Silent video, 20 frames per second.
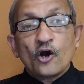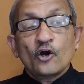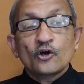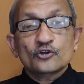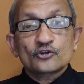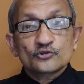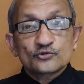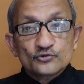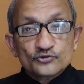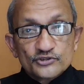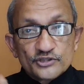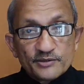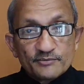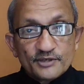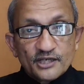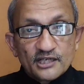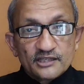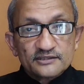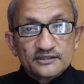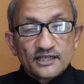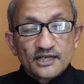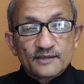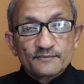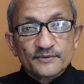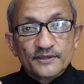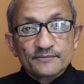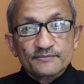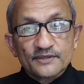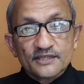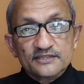और दूसरी बात
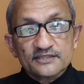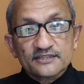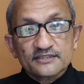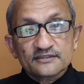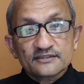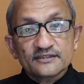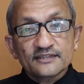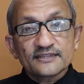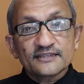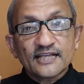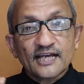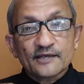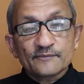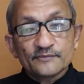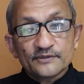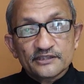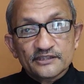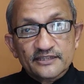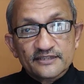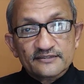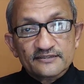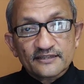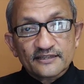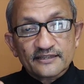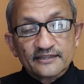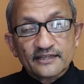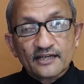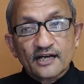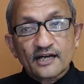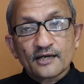आपके पास कितने लाइबिलिटीज़ हैं
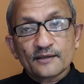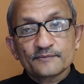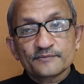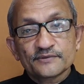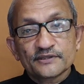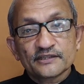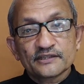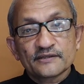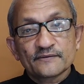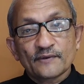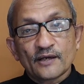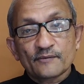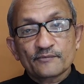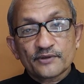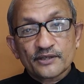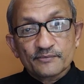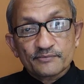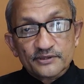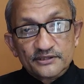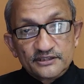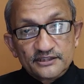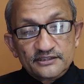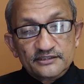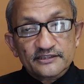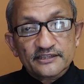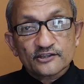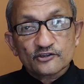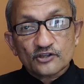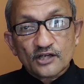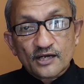क्या आपने आपके पति
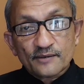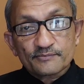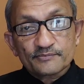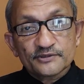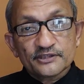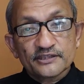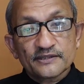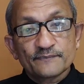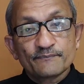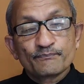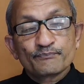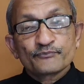ने और आपने